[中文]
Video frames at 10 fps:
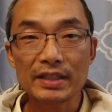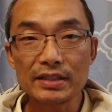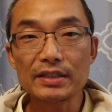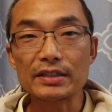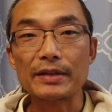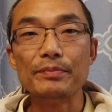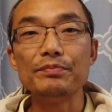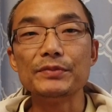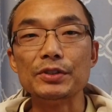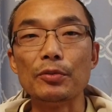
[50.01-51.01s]
个人
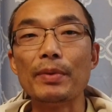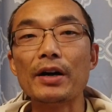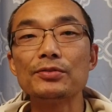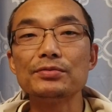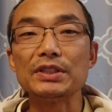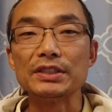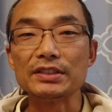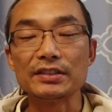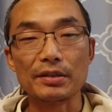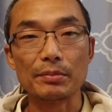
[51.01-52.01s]
有帮助的
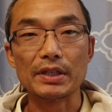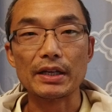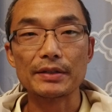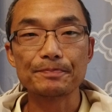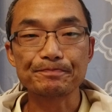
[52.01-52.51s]
是什么呢？